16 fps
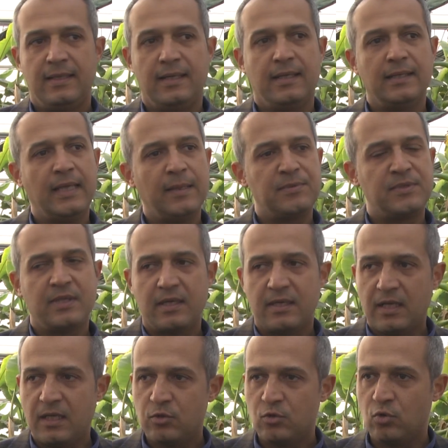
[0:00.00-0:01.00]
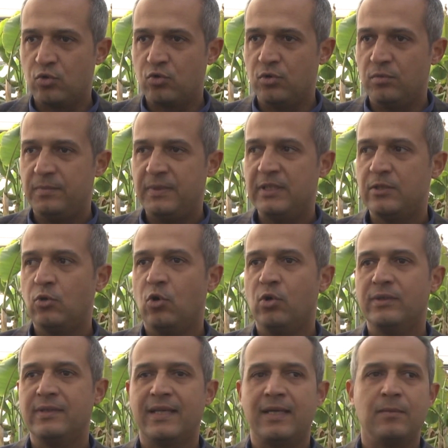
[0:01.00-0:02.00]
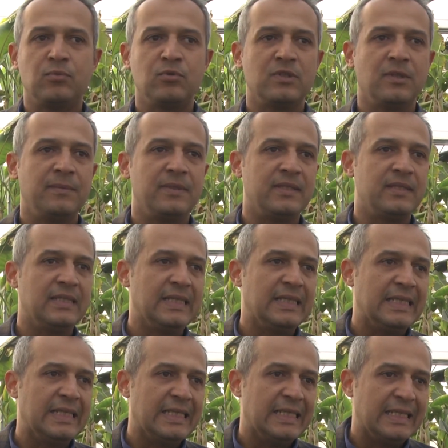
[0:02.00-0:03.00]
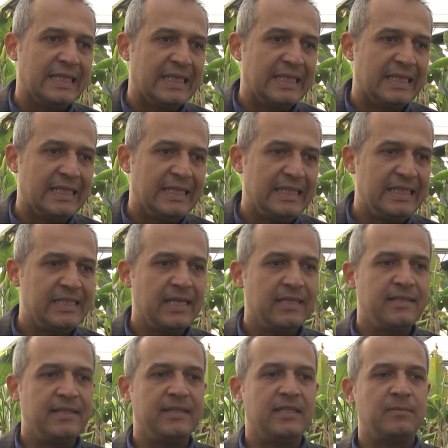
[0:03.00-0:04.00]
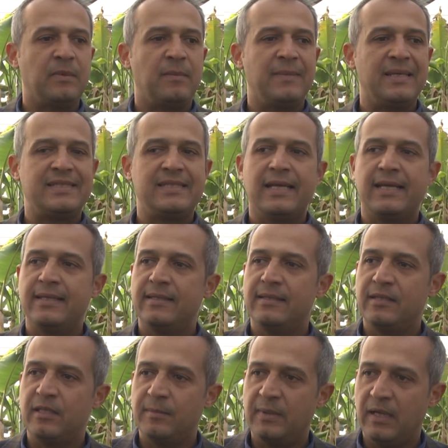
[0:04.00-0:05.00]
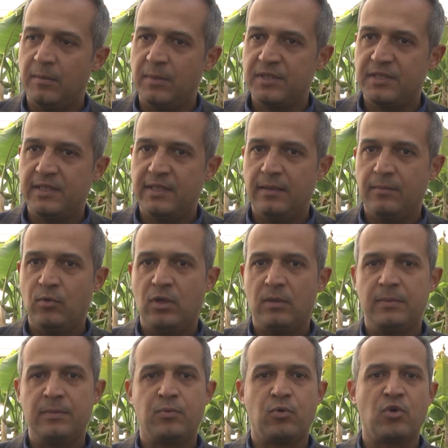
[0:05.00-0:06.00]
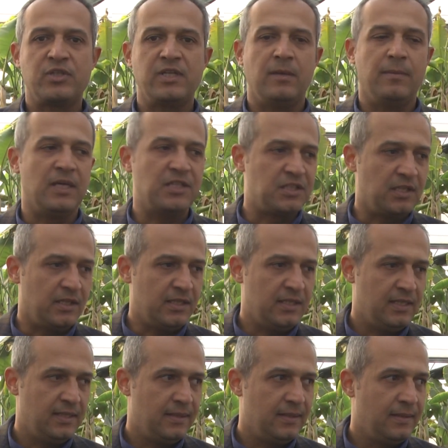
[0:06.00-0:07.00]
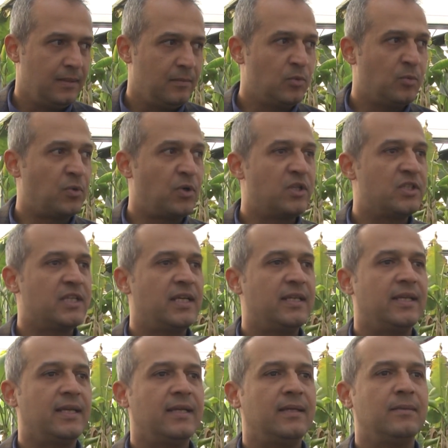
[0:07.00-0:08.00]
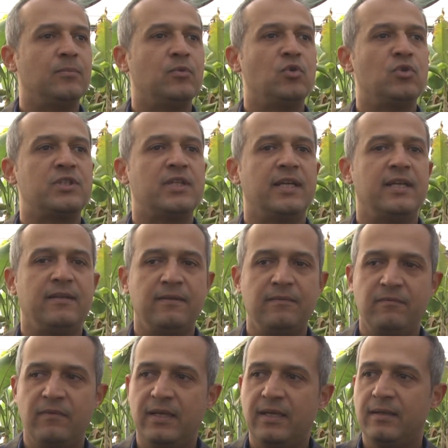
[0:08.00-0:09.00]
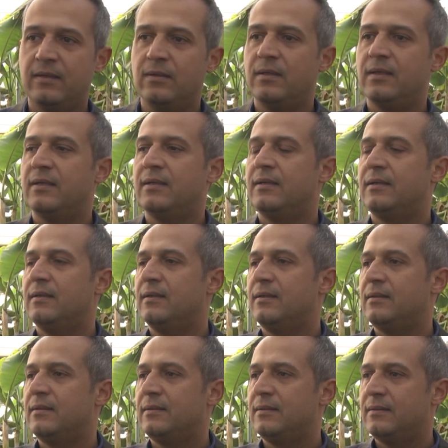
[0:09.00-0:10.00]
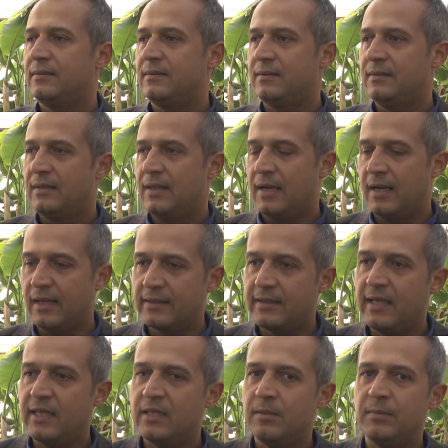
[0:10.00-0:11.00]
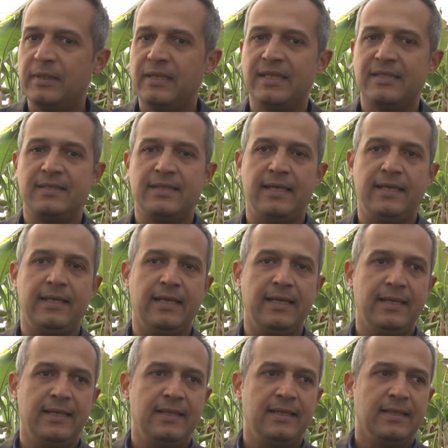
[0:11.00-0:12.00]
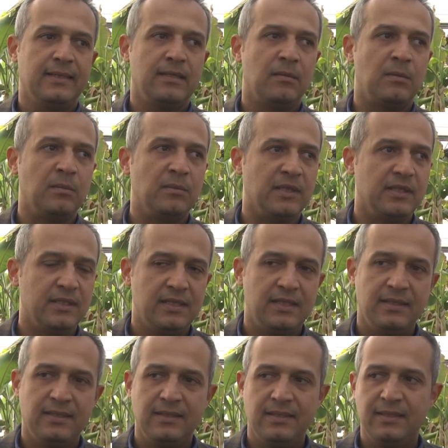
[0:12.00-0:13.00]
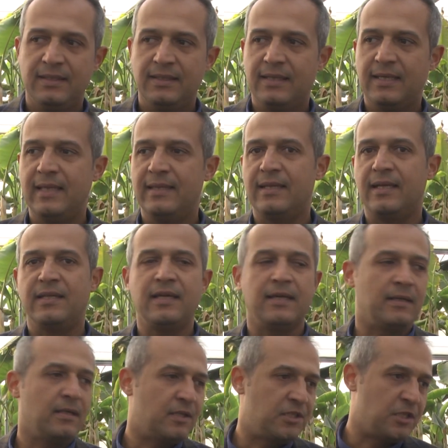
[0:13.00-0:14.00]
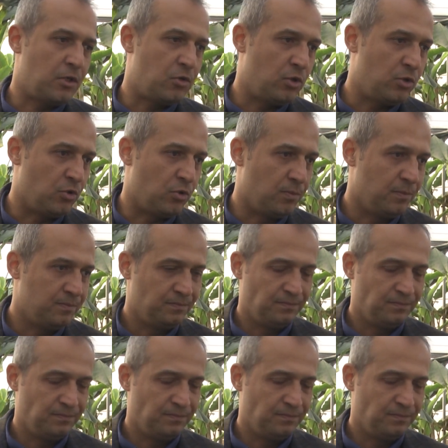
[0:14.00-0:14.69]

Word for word: Allah hepsinden razı olsun. Biz de onlara burada bir e, iş edindirme, meslek edindirme amacıyla böyle bir projeye başladık. Bu projeye de Büyükşehir'in de e, halk eğitimin desteğiyle tamamladık. Kendilerine tekrar teşekkür ediyorum.